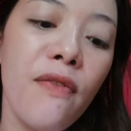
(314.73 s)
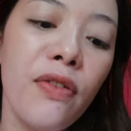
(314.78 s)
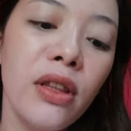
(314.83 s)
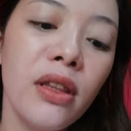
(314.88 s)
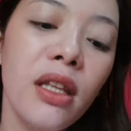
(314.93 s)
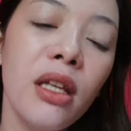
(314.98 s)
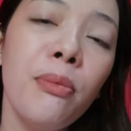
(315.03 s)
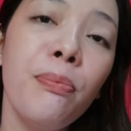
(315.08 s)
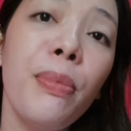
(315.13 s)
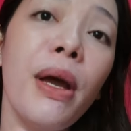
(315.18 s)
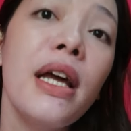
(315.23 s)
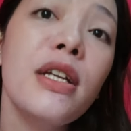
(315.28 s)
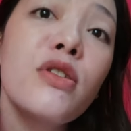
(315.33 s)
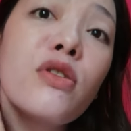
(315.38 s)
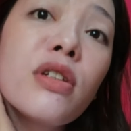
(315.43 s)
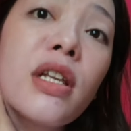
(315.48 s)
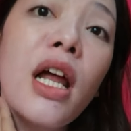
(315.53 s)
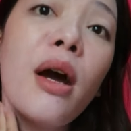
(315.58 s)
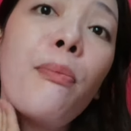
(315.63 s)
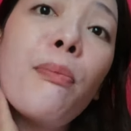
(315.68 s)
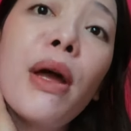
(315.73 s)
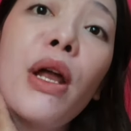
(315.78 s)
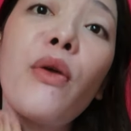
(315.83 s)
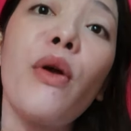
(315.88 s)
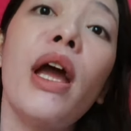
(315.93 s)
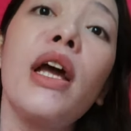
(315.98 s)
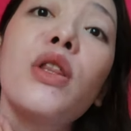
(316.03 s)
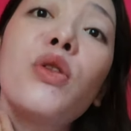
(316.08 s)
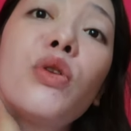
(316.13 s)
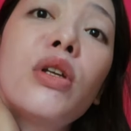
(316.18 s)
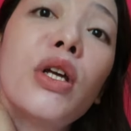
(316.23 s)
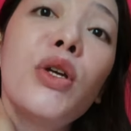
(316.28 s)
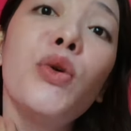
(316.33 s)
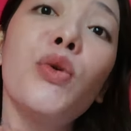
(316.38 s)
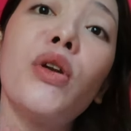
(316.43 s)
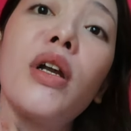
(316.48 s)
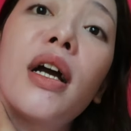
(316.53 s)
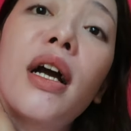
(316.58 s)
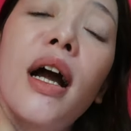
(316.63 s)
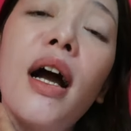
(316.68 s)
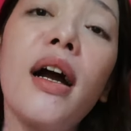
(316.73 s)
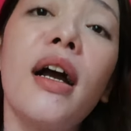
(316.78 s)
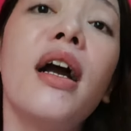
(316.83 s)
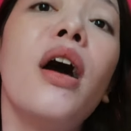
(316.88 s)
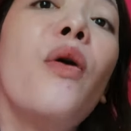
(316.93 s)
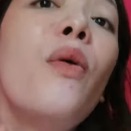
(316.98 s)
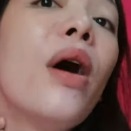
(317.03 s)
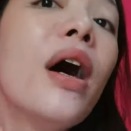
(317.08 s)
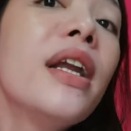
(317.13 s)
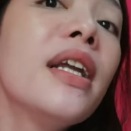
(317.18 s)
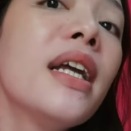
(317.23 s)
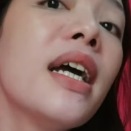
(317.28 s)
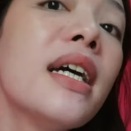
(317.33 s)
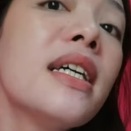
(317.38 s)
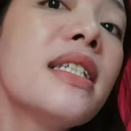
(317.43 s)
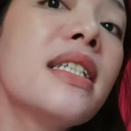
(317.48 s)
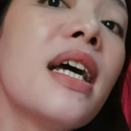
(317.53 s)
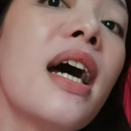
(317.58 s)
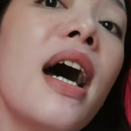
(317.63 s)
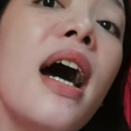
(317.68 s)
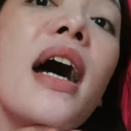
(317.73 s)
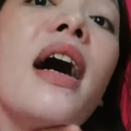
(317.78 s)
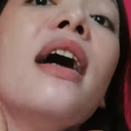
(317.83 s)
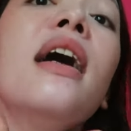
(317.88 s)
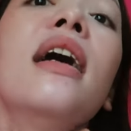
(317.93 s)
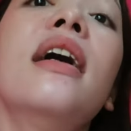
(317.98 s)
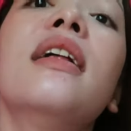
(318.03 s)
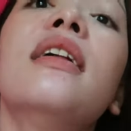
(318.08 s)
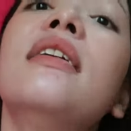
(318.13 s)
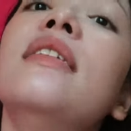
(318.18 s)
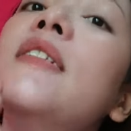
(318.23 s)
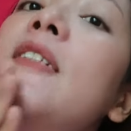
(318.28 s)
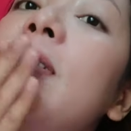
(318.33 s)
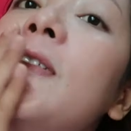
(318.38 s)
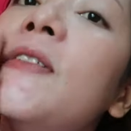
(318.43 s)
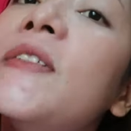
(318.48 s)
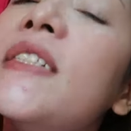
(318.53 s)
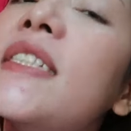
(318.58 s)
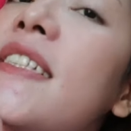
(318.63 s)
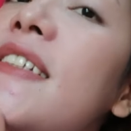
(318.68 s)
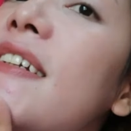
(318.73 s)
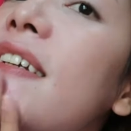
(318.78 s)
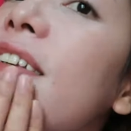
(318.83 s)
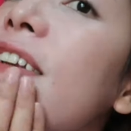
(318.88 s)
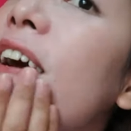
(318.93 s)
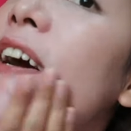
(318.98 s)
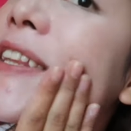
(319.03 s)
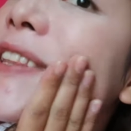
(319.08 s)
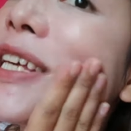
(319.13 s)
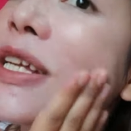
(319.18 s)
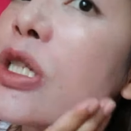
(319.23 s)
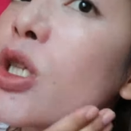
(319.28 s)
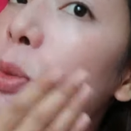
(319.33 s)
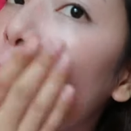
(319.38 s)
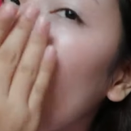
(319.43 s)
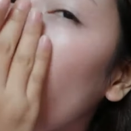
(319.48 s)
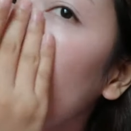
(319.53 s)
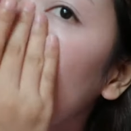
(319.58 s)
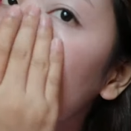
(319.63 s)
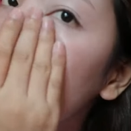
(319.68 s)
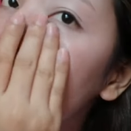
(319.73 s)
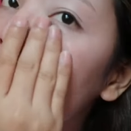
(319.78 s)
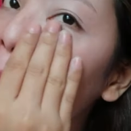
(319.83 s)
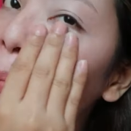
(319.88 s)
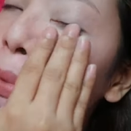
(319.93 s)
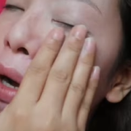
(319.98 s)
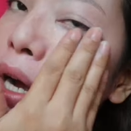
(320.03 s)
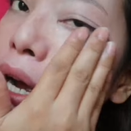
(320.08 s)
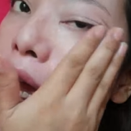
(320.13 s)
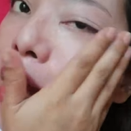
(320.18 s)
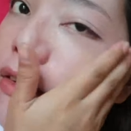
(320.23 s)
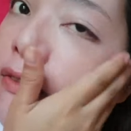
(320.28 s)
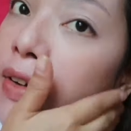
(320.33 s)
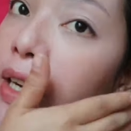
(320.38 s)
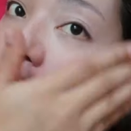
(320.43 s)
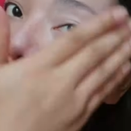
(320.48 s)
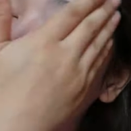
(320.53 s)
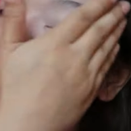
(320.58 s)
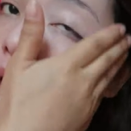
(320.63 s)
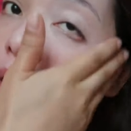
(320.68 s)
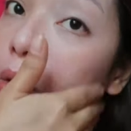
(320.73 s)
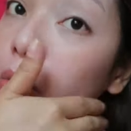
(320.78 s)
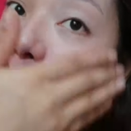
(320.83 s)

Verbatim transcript: 17 pesos lang, pero eto na yung nagagawa niya sa skin natin. So, pwede siyang pang everyday